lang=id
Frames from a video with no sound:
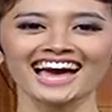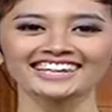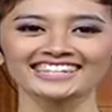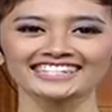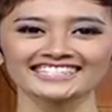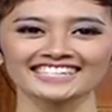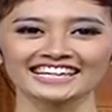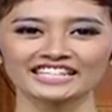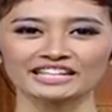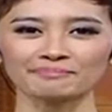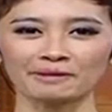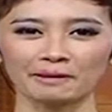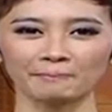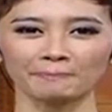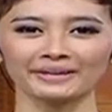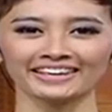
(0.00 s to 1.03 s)
Anis
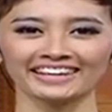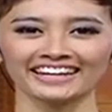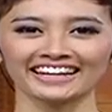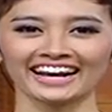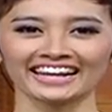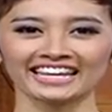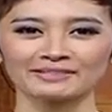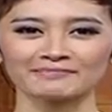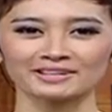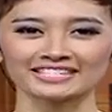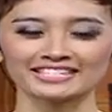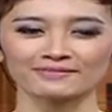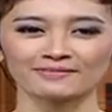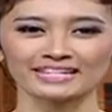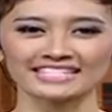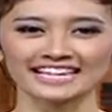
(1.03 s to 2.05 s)
Sandi, pimpin DKI
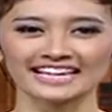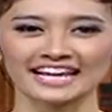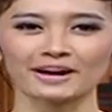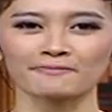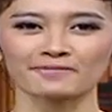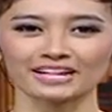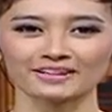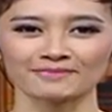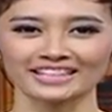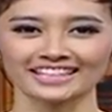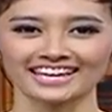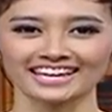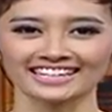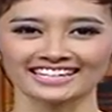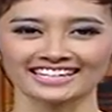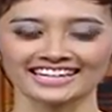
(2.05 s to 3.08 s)
bersama saya,
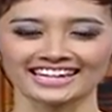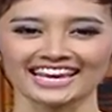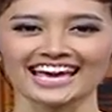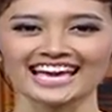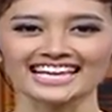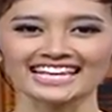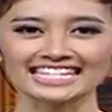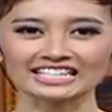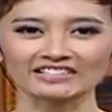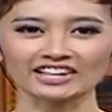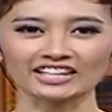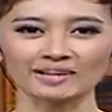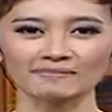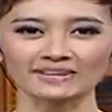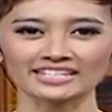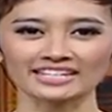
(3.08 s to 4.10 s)
Pramita Andini.
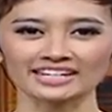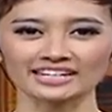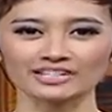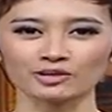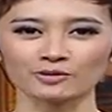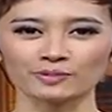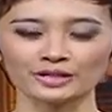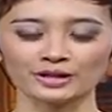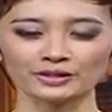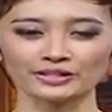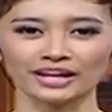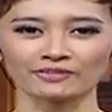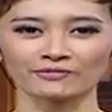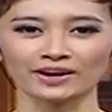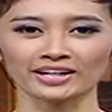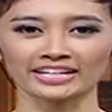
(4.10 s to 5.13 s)
Saudara pasangan
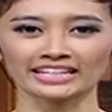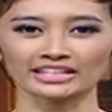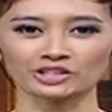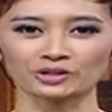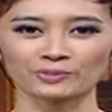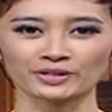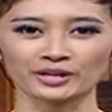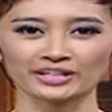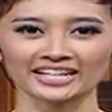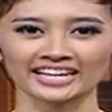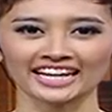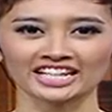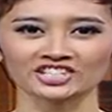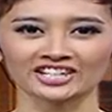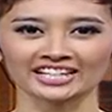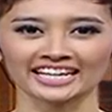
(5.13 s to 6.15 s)
Gubernur dan Wakil Gubernur
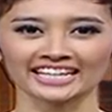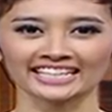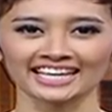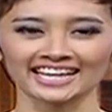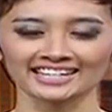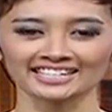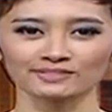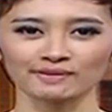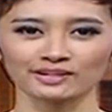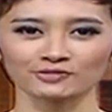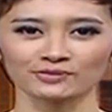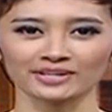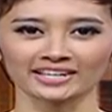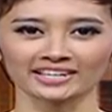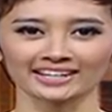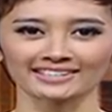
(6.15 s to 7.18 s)
DKI Jakarta, Anis
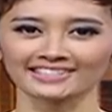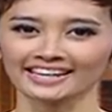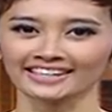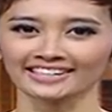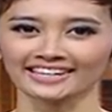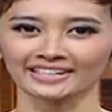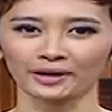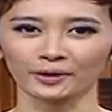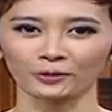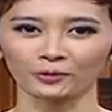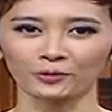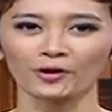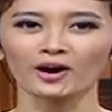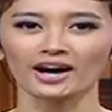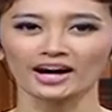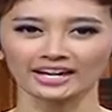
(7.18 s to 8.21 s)
Baswedan dan Sandiaga
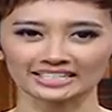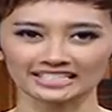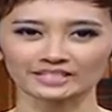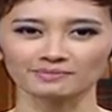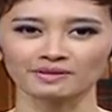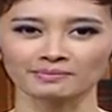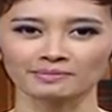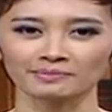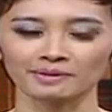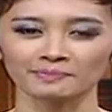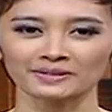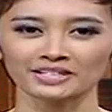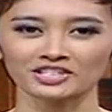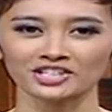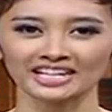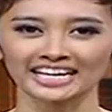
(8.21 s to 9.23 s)
Uno, resmi
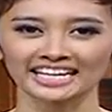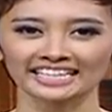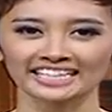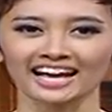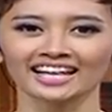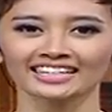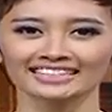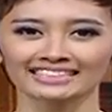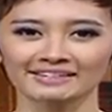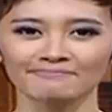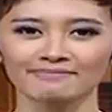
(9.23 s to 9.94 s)
memimpin Jakarta 5